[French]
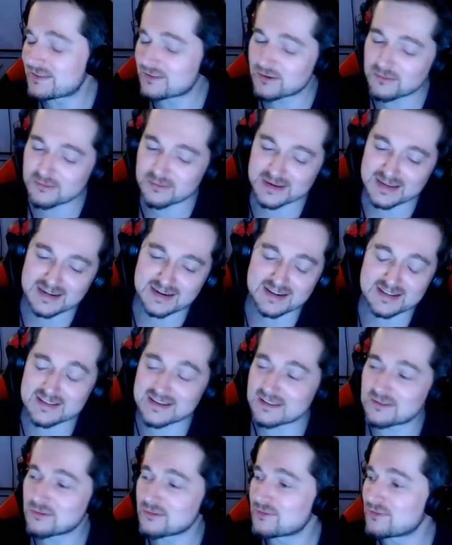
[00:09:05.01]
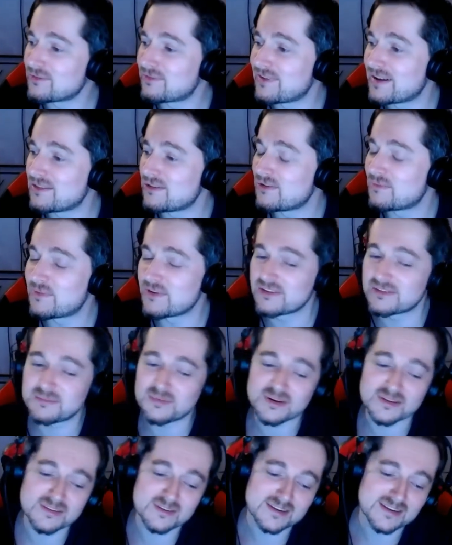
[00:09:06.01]
Euh, parce que. Et c'est le temps
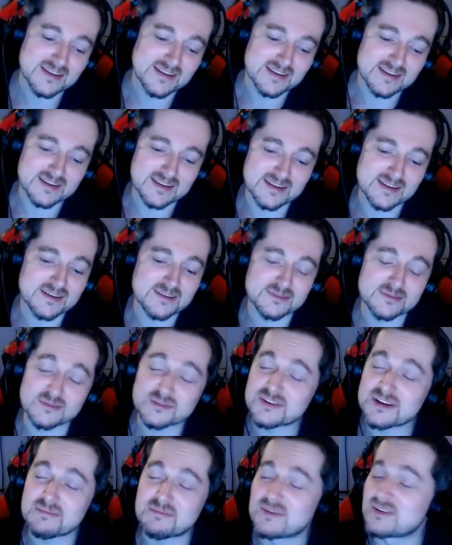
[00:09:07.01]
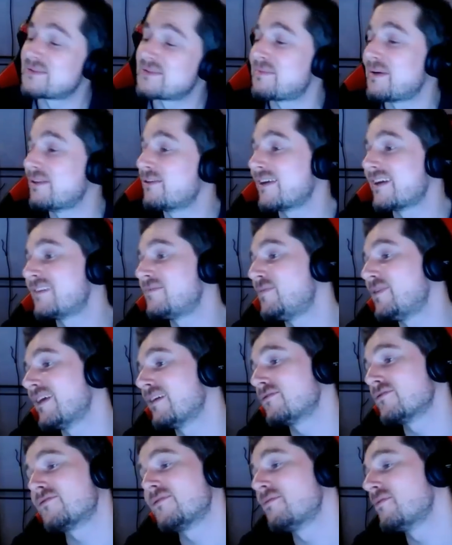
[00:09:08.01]
qui court, court.
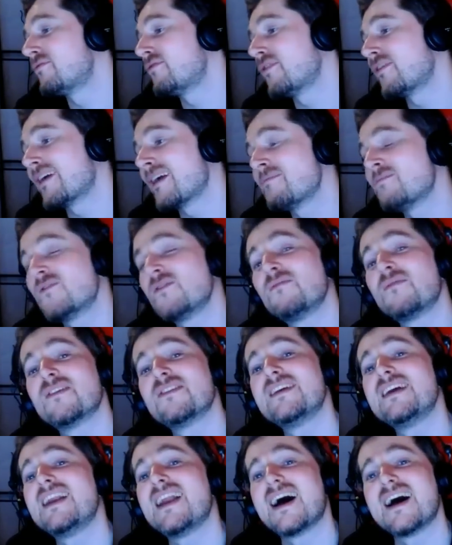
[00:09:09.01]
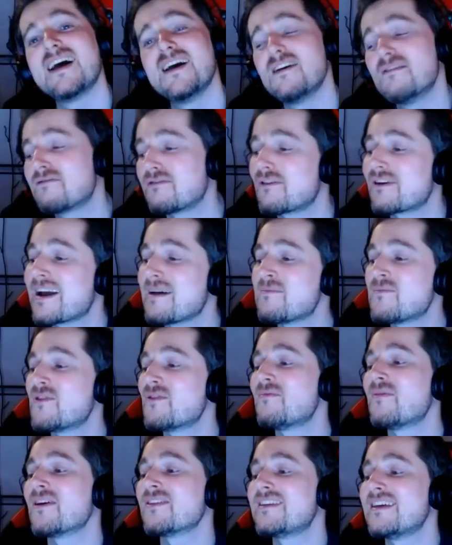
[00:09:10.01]
Euh, et nous, je sais plus quoi.
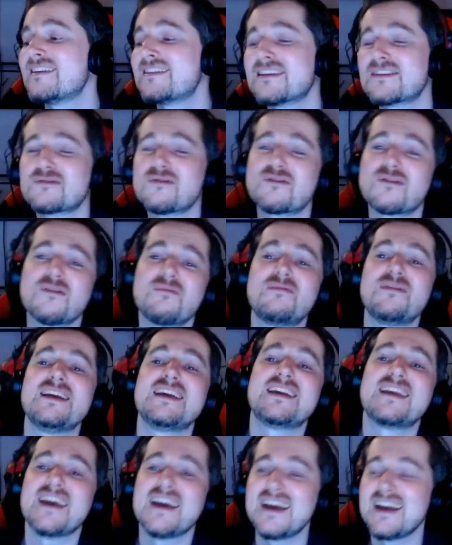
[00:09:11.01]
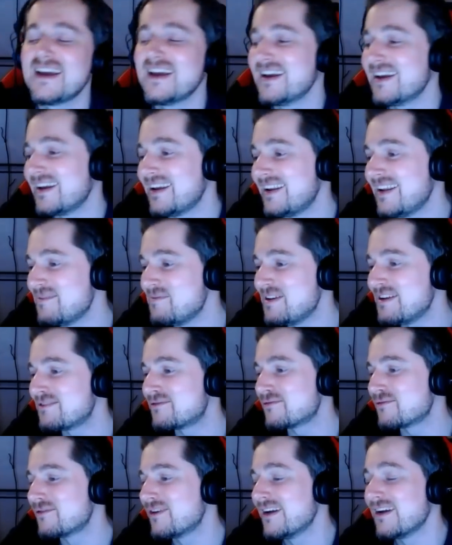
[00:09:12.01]
Parce que oui, les dindos sont fans de boys
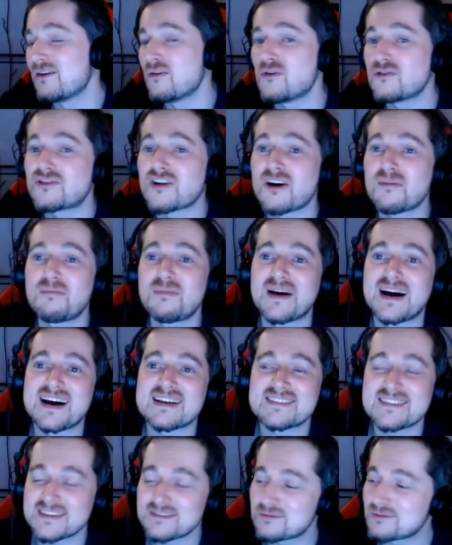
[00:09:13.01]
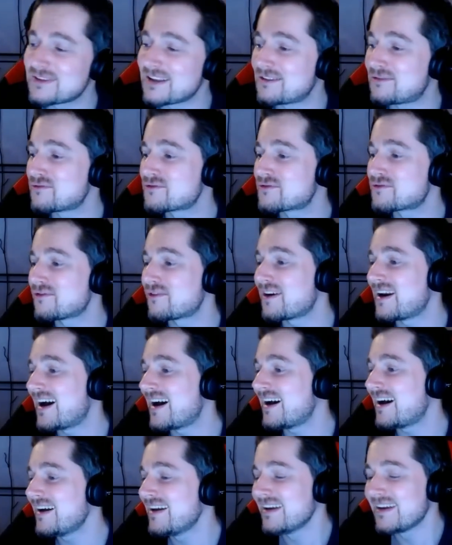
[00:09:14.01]
band. Euh, non, j'ai pas, j'ai pas d'autre
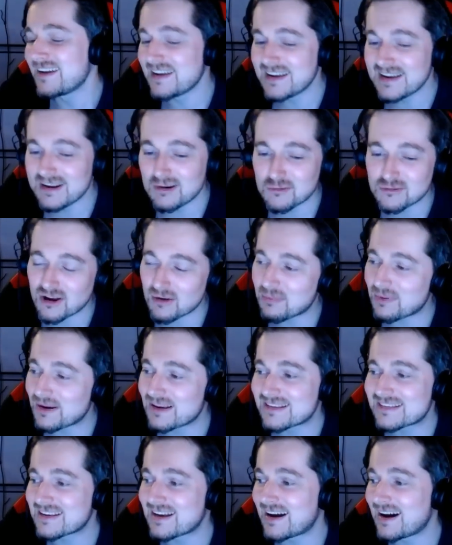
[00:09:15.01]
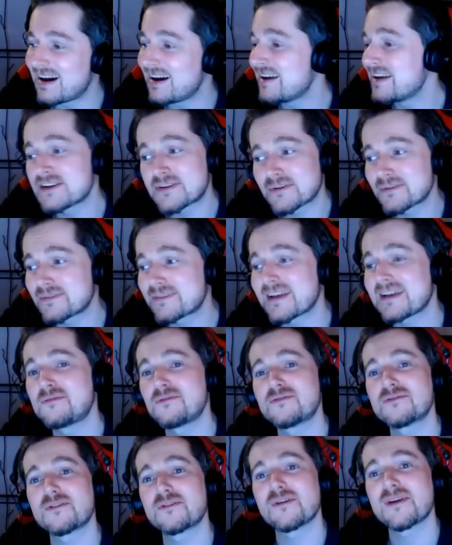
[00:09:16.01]
explication. Faut, rien me demander là. Faut rien me
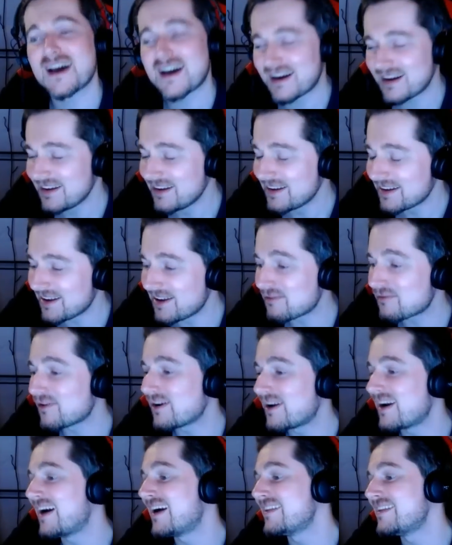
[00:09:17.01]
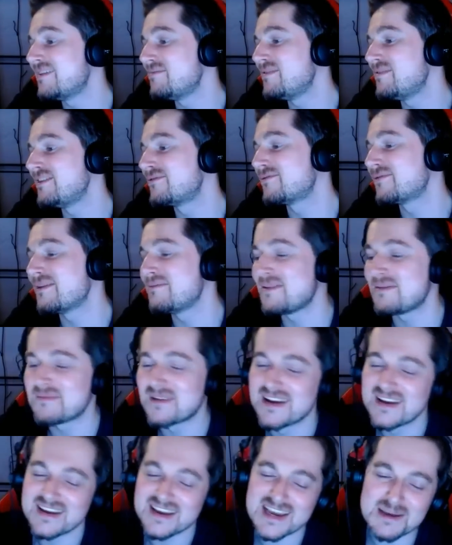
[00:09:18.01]
demander, c'est trop compliqué. les
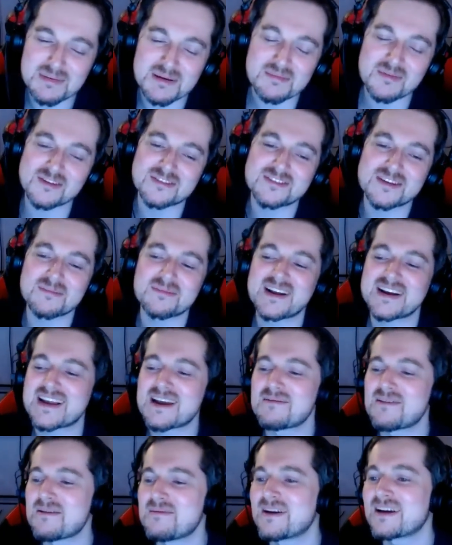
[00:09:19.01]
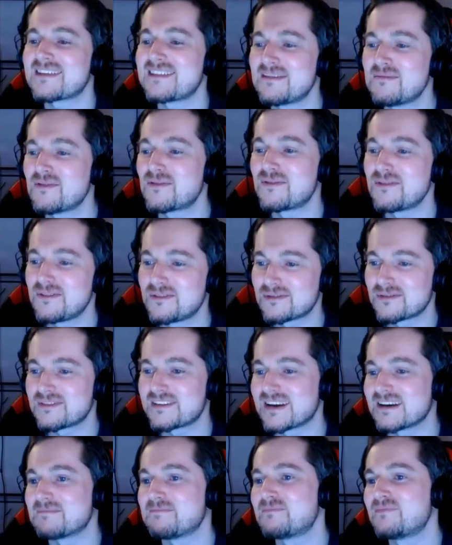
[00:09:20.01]
bisous. Le temps passe et vous êtes toujours
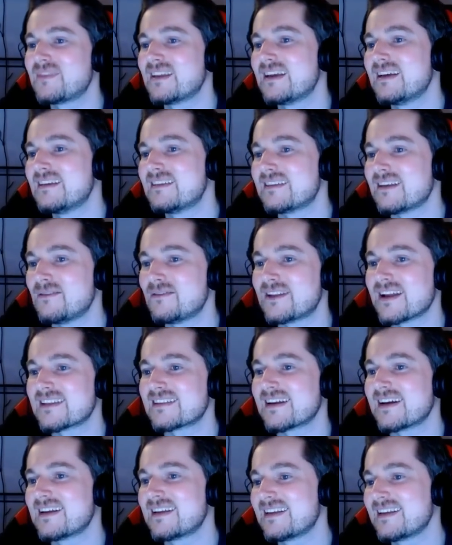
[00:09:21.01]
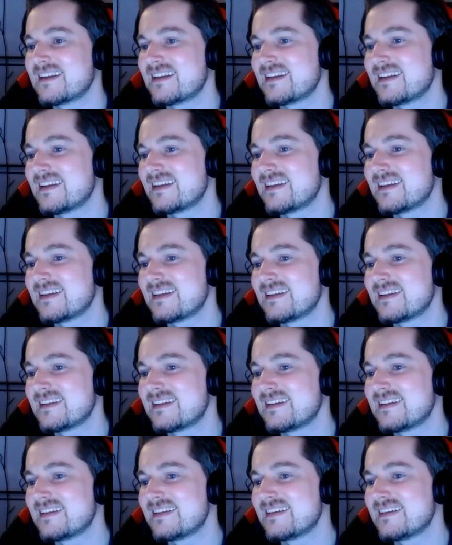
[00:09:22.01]
là. Et le temps passera et je serai
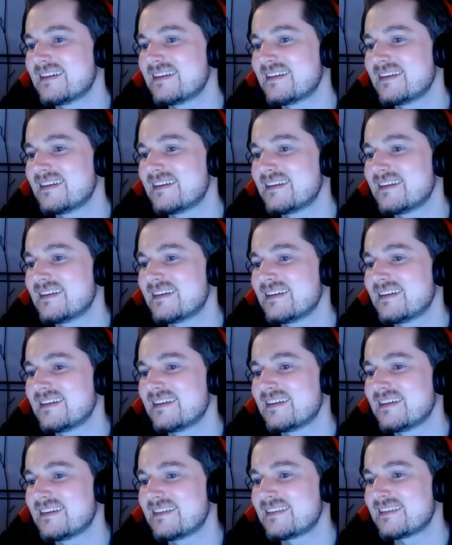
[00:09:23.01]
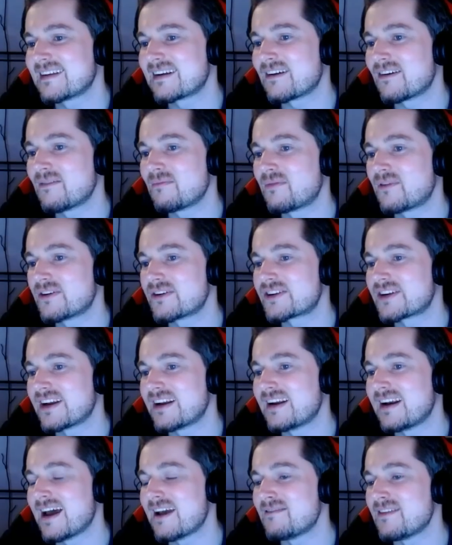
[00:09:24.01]
toujours là. Et voilà, des bisous et
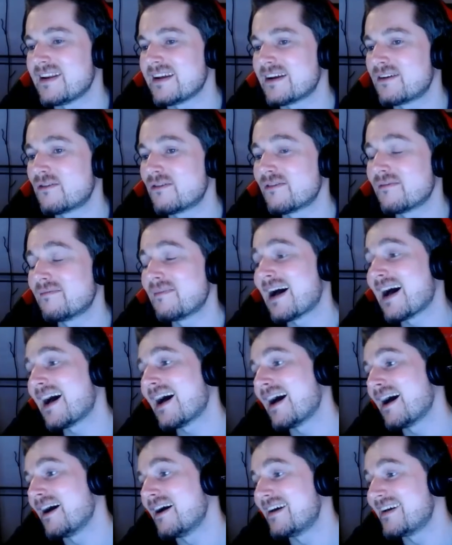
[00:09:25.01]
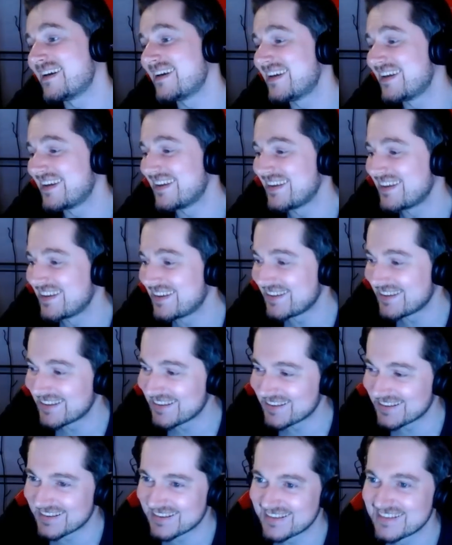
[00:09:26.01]
bim. Et bim le sub d'Akaba. Merci beaucoup du
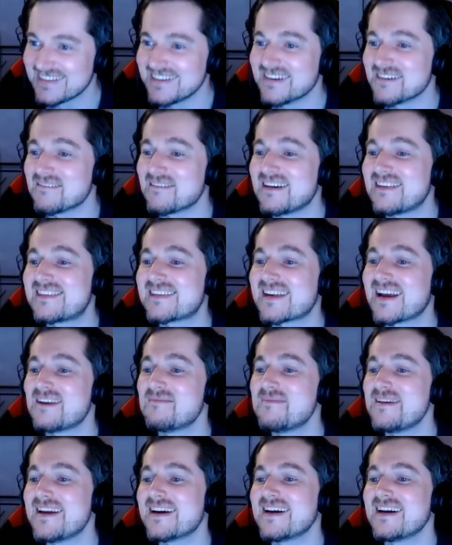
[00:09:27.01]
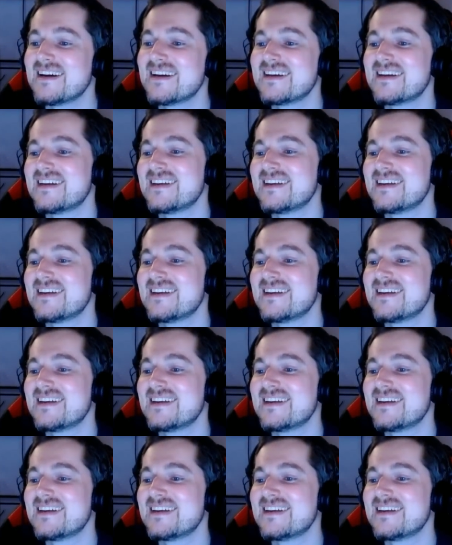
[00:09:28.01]
soutien. Salut Tintin.